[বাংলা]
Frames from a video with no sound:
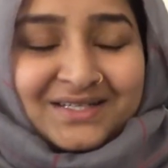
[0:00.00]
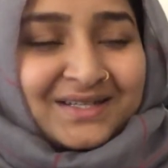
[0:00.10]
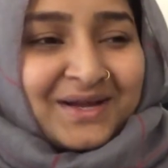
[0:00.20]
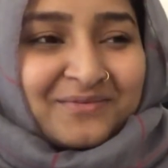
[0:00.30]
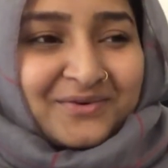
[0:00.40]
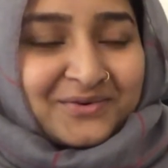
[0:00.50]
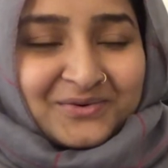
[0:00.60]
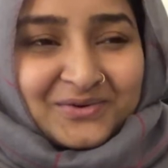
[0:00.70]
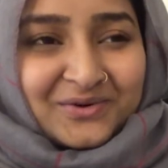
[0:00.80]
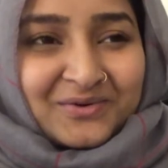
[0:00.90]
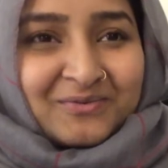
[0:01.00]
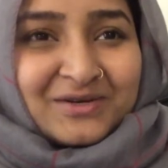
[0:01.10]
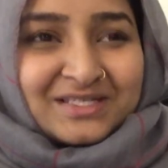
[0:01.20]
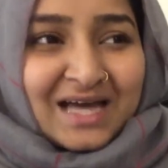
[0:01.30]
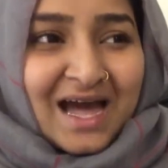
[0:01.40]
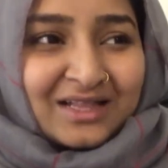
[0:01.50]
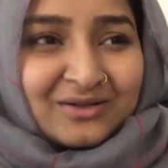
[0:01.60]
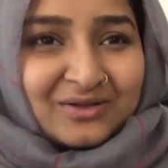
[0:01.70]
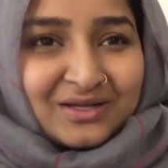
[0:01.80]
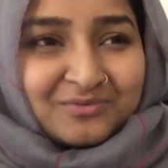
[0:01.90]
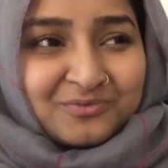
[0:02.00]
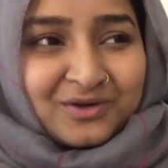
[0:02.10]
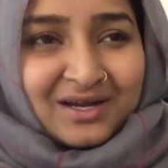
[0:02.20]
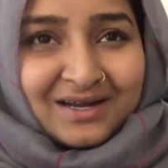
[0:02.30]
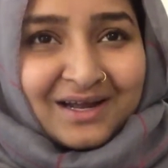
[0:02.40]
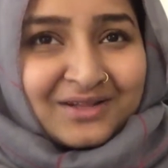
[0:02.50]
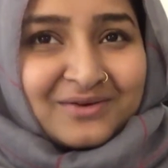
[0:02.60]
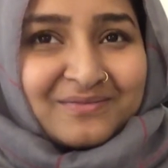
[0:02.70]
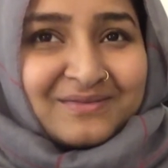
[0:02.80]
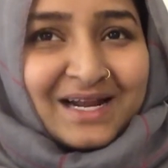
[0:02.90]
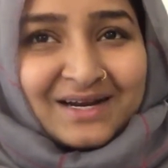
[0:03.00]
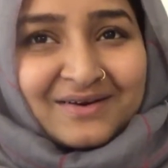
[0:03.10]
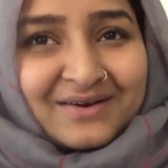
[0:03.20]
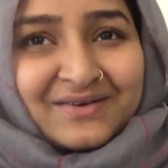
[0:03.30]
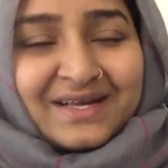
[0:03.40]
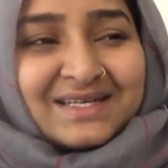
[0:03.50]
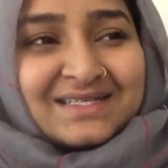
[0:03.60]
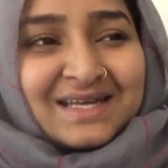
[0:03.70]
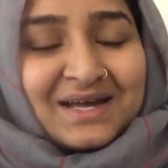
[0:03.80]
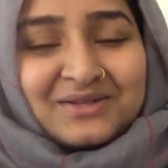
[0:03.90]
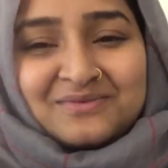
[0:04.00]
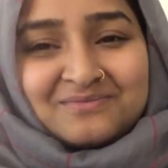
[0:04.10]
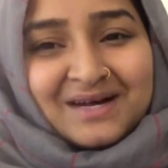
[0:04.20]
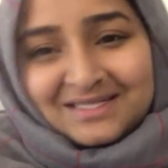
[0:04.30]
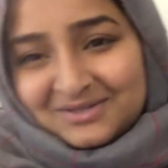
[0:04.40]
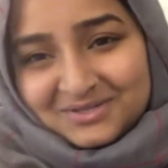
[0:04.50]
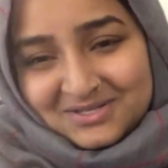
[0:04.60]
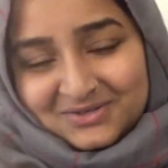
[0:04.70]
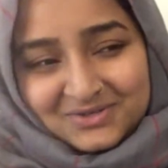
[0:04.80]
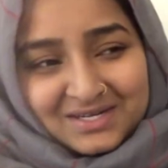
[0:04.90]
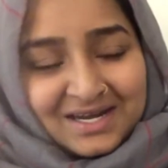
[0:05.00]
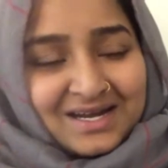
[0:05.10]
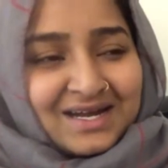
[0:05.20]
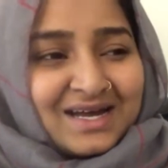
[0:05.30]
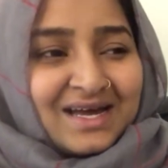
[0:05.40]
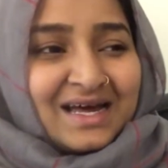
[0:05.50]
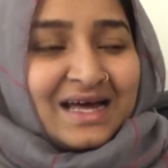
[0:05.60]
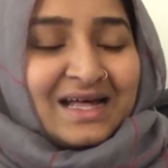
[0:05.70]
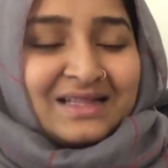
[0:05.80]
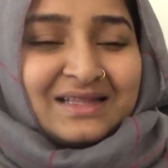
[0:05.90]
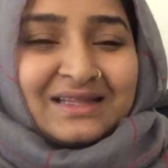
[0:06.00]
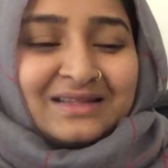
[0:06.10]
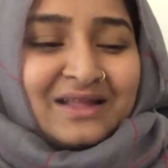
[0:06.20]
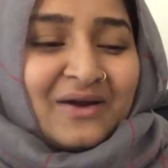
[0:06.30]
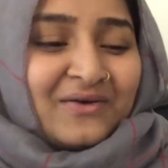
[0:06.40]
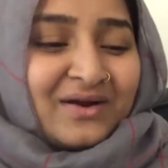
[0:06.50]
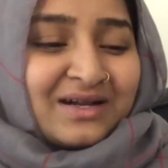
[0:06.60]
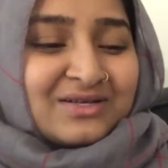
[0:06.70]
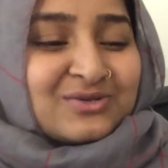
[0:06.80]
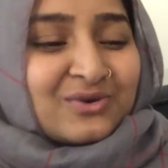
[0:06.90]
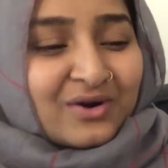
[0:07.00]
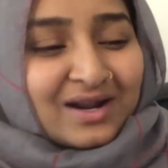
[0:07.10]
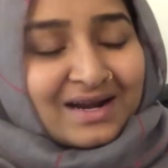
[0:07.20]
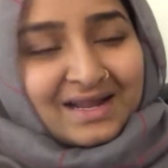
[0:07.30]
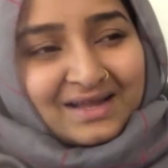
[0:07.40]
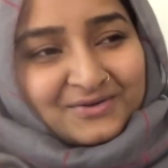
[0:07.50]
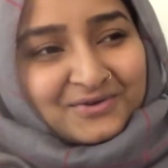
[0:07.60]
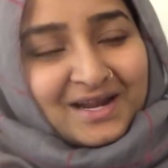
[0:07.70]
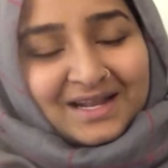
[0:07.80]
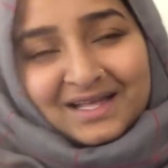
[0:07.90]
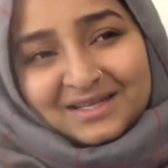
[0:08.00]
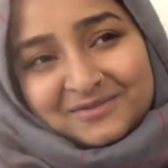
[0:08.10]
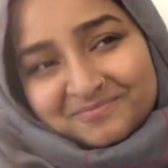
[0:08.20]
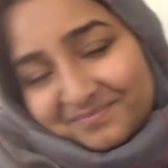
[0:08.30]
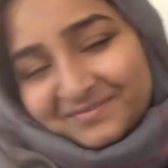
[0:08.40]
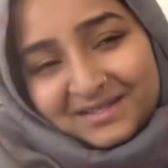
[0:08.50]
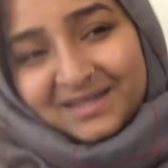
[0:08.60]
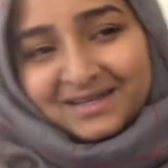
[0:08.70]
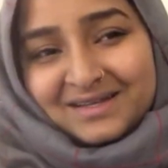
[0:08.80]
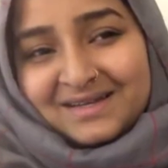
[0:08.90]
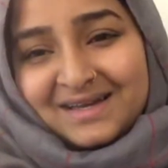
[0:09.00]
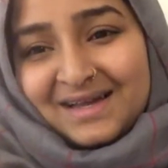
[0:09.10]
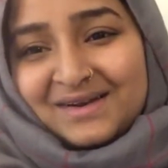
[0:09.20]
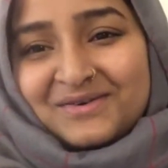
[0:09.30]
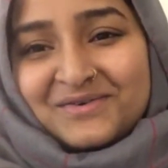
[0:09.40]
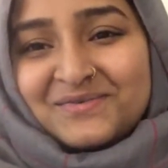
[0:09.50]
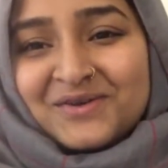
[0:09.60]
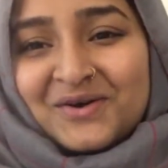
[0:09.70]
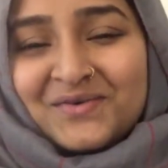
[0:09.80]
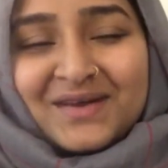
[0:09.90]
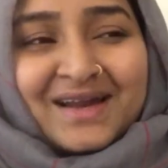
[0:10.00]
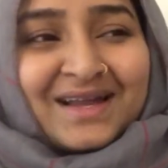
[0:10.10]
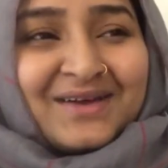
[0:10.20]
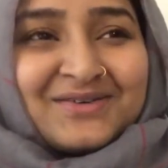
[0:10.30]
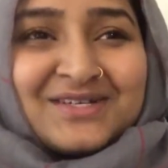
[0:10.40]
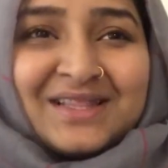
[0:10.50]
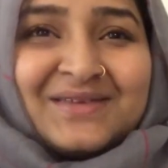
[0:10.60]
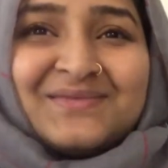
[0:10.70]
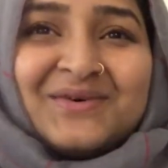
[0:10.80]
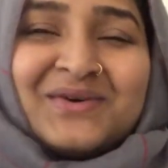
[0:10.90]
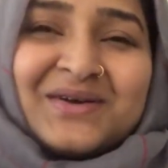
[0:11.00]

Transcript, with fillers: তারপর কোনো রকম হয়েছে হাত টাত পুরা একদম ল্যাটাব্যাটা হয়ে গেছে একদম বাজে হয়েছে ওরটা তাও আর কিছু করার নাই এখন আর কি এরকমই হবে আর কি ওর সাথে ওরে